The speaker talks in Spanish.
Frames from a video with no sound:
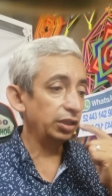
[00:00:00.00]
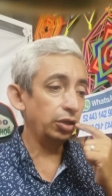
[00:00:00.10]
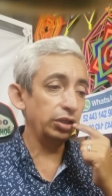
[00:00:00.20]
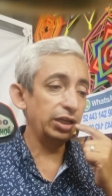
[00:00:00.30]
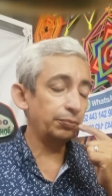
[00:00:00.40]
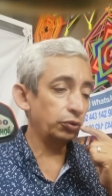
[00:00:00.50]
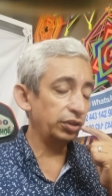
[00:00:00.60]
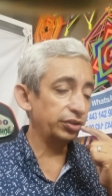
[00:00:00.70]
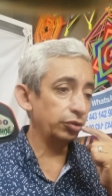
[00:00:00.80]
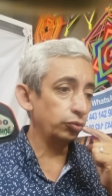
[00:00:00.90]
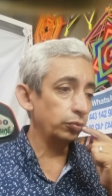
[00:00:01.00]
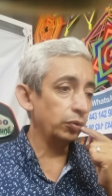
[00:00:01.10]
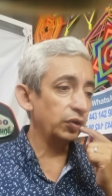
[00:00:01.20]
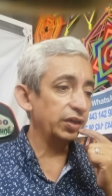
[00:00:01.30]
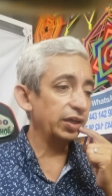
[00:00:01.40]
y, la pones en tu
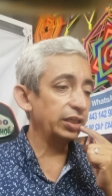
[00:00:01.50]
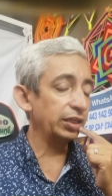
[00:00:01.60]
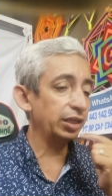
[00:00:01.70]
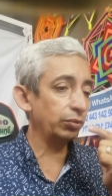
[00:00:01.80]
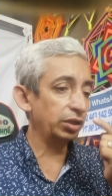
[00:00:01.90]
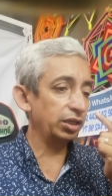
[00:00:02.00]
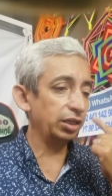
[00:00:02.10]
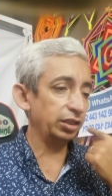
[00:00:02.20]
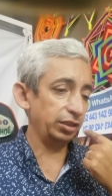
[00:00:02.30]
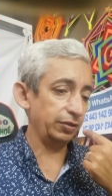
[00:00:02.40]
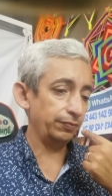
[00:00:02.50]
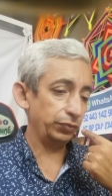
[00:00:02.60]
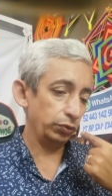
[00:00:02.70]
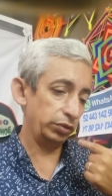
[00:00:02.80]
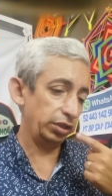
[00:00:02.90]
boca y el agua alcalina.
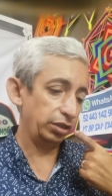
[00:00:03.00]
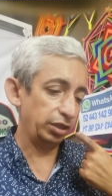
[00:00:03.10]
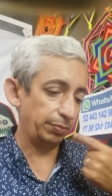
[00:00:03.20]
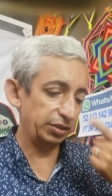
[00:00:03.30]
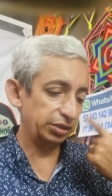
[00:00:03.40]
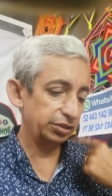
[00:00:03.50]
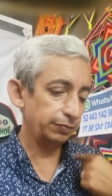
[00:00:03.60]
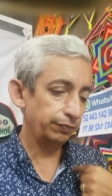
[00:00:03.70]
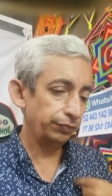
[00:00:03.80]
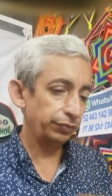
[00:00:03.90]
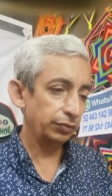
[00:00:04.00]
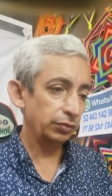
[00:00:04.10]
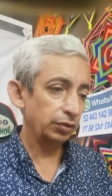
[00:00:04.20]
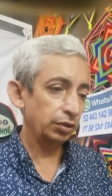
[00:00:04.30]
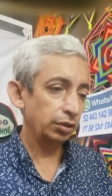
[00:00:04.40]
Ok, la pasas.
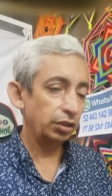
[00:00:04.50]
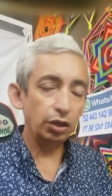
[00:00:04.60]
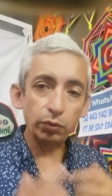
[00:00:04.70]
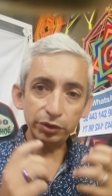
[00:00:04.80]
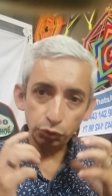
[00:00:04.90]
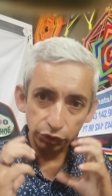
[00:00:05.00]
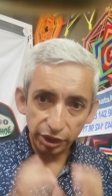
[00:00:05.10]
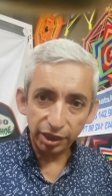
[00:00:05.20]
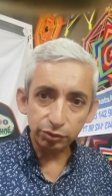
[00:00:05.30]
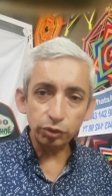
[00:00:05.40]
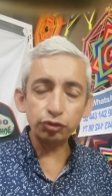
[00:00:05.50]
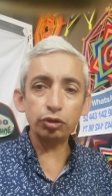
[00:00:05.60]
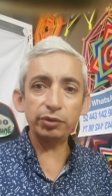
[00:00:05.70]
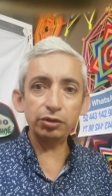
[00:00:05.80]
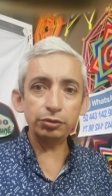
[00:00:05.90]
Y cuando llega a tu
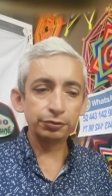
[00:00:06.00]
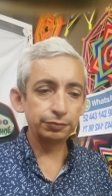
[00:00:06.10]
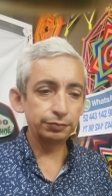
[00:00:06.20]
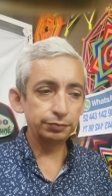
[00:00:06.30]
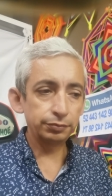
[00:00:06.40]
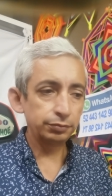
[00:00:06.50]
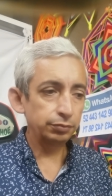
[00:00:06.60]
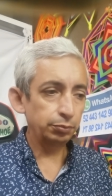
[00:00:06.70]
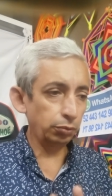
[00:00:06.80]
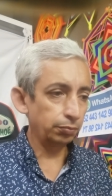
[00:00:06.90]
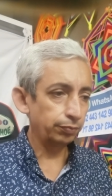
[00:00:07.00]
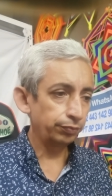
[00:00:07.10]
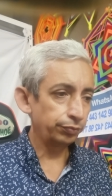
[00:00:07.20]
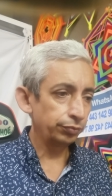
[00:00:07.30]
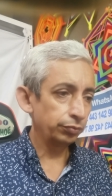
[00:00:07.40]
estómago, ¡pum!
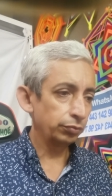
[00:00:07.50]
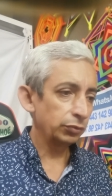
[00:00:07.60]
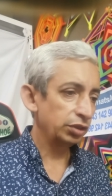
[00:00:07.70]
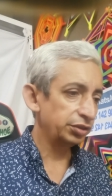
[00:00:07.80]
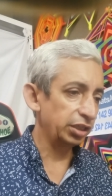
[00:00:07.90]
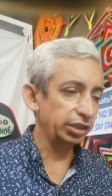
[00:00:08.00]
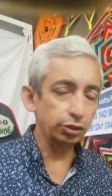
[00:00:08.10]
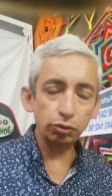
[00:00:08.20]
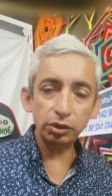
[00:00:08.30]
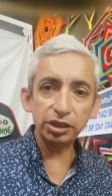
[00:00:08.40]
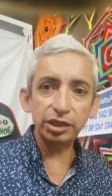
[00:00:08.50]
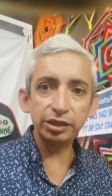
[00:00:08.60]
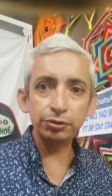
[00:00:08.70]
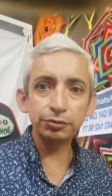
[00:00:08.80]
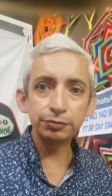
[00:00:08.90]
Se le quitó lo
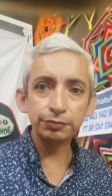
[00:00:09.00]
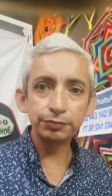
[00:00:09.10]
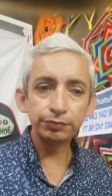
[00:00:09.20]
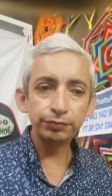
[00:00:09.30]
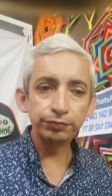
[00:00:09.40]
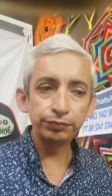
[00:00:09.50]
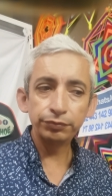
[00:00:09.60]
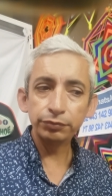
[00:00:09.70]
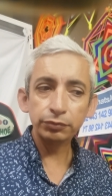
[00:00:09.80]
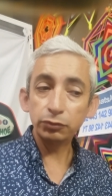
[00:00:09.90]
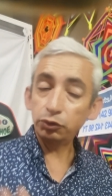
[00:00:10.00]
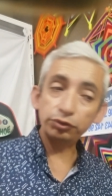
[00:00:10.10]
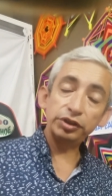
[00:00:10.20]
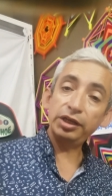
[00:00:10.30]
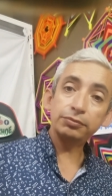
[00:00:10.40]
alcalino.
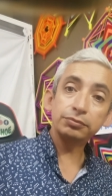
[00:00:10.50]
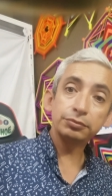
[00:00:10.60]
Entonces ya,